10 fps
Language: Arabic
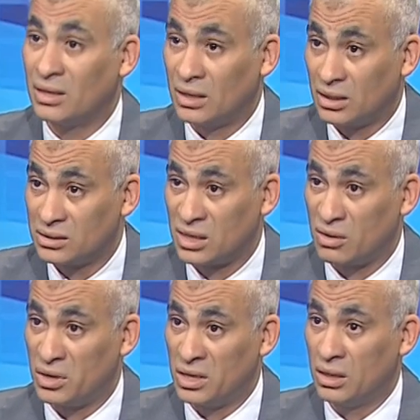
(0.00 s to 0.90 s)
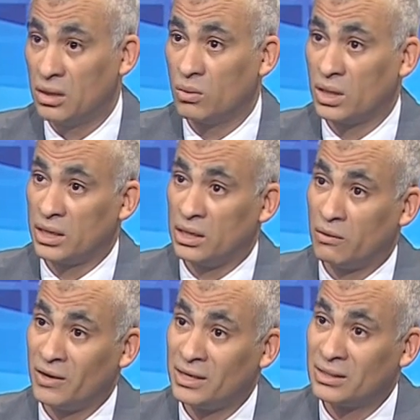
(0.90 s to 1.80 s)
آه، سنويه ولكن
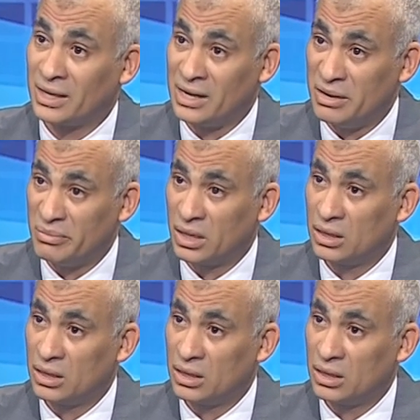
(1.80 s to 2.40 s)
لو احنا اتكلمنا